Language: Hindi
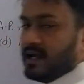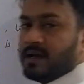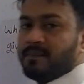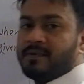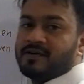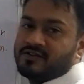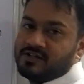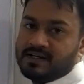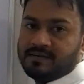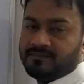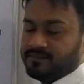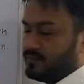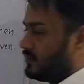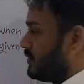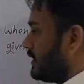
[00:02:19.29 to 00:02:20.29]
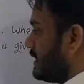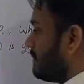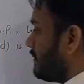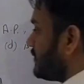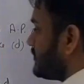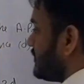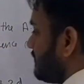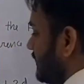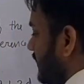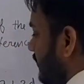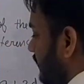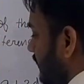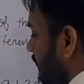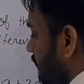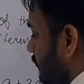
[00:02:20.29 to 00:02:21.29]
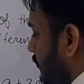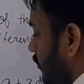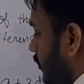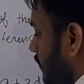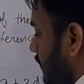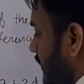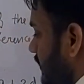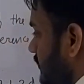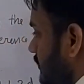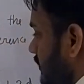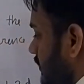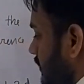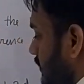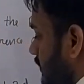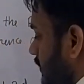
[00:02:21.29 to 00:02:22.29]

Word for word: ए प्लस डी तो ए प्लस डी में क्या होता है फोर प्लस